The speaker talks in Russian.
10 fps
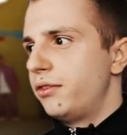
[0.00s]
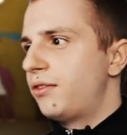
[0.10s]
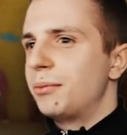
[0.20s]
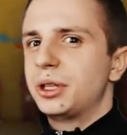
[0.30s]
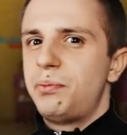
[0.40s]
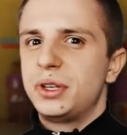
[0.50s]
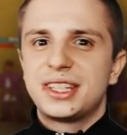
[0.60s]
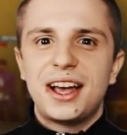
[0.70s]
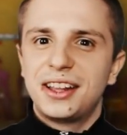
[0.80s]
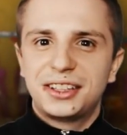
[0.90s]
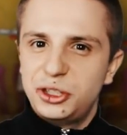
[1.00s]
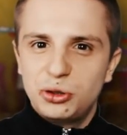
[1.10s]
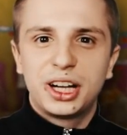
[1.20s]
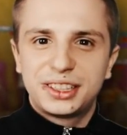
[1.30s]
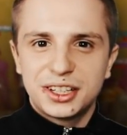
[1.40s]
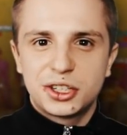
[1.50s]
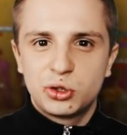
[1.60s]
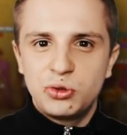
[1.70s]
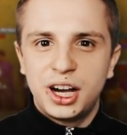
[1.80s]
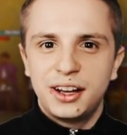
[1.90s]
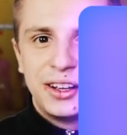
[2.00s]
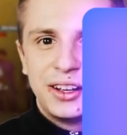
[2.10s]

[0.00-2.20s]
вам написала Надюха Трансуха?